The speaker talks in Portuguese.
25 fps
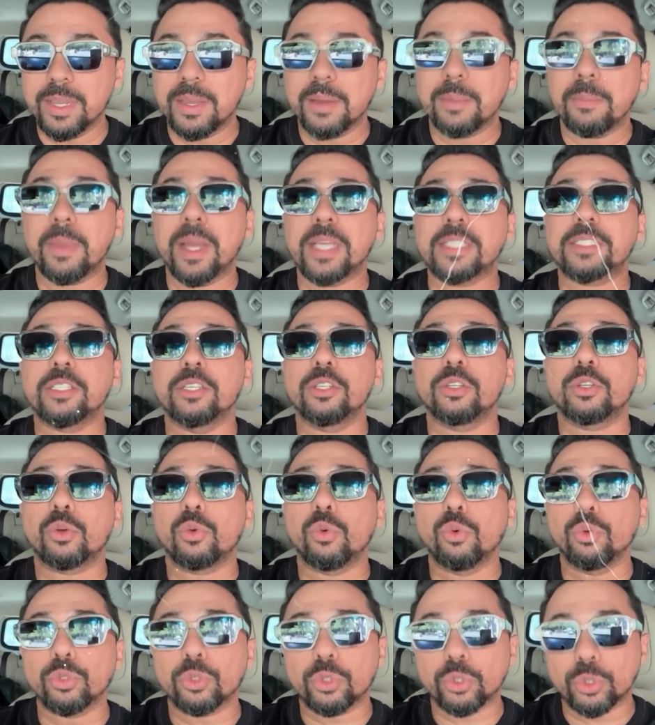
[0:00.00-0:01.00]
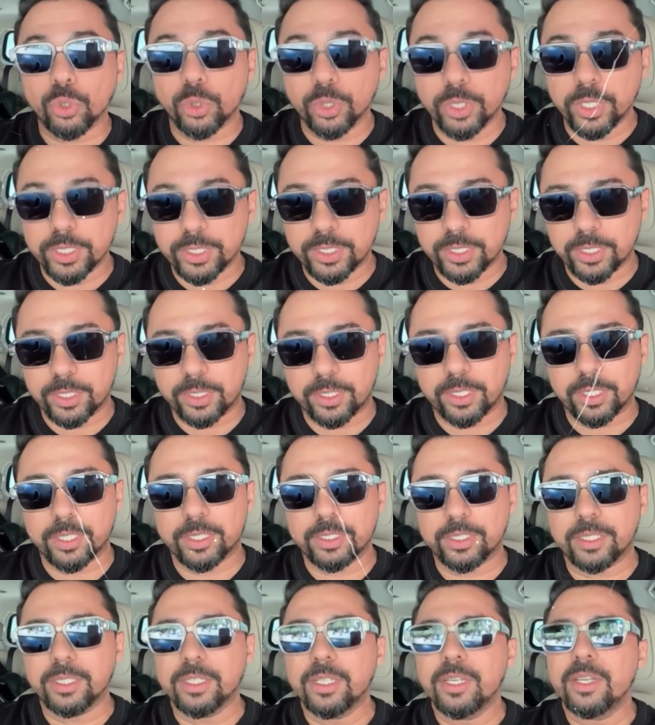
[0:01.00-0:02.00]
mas que com toda
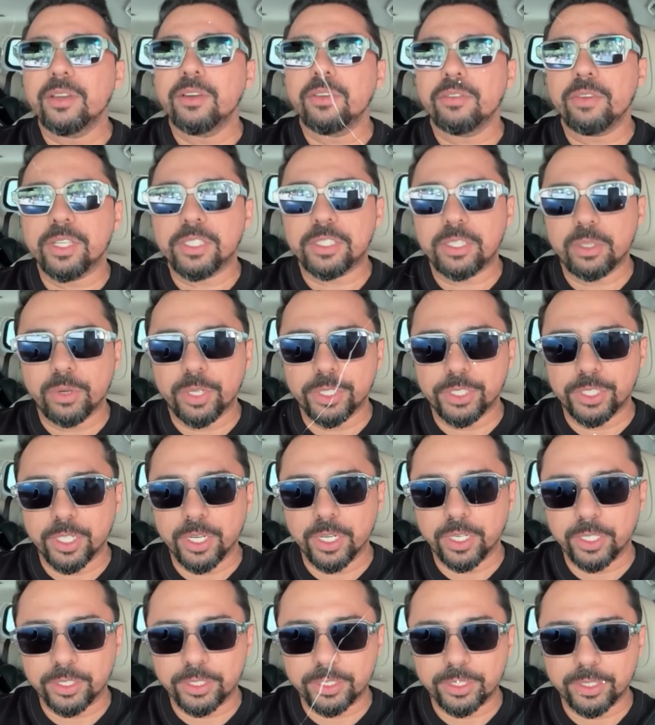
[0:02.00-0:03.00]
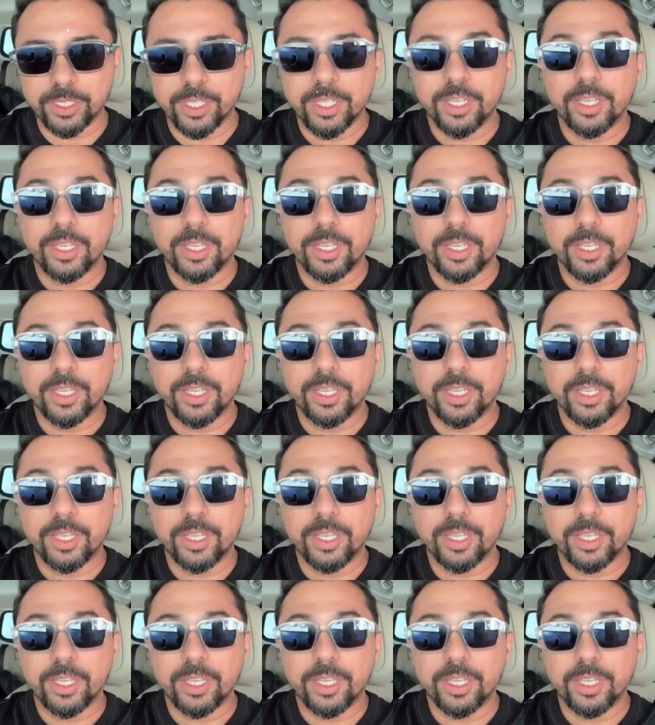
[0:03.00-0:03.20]
certeza vai ser uma gigante.